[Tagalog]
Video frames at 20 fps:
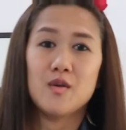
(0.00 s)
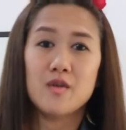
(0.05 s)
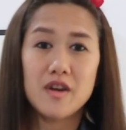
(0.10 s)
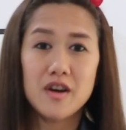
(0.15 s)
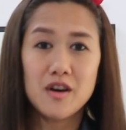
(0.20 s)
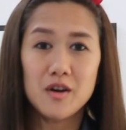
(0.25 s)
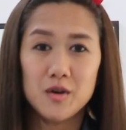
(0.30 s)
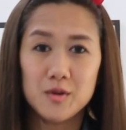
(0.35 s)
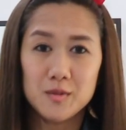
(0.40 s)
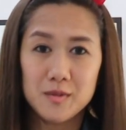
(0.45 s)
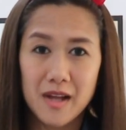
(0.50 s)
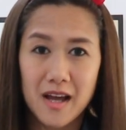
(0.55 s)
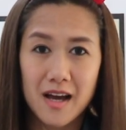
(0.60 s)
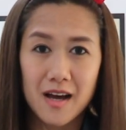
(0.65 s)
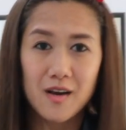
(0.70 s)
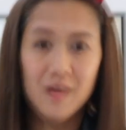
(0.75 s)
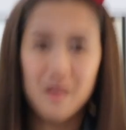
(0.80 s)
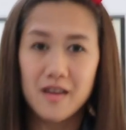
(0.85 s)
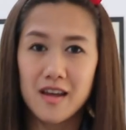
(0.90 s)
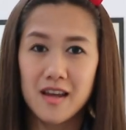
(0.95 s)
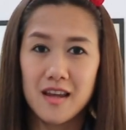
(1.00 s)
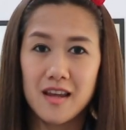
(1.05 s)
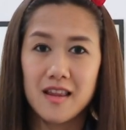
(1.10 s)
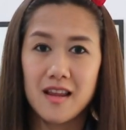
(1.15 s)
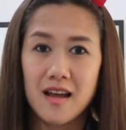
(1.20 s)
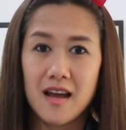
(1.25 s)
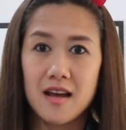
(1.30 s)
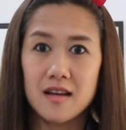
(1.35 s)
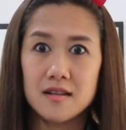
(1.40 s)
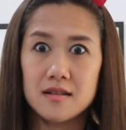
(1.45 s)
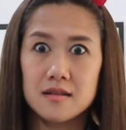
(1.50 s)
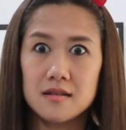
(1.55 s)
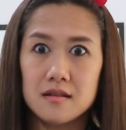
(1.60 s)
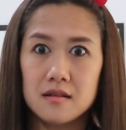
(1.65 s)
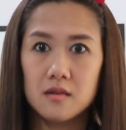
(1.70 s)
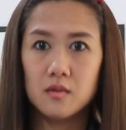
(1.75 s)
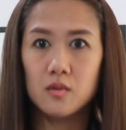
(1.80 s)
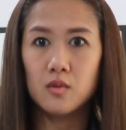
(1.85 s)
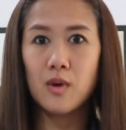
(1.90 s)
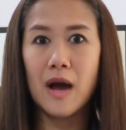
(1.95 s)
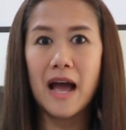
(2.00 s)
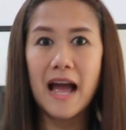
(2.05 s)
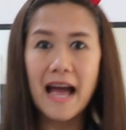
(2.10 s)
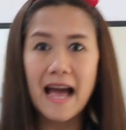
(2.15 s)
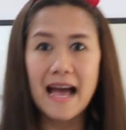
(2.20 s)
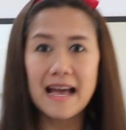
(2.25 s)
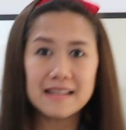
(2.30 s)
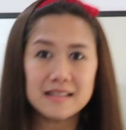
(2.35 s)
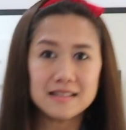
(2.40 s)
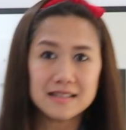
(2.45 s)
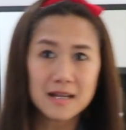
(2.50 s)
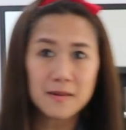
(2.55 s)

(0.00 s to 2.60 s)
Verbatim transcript: We're home now and as... What?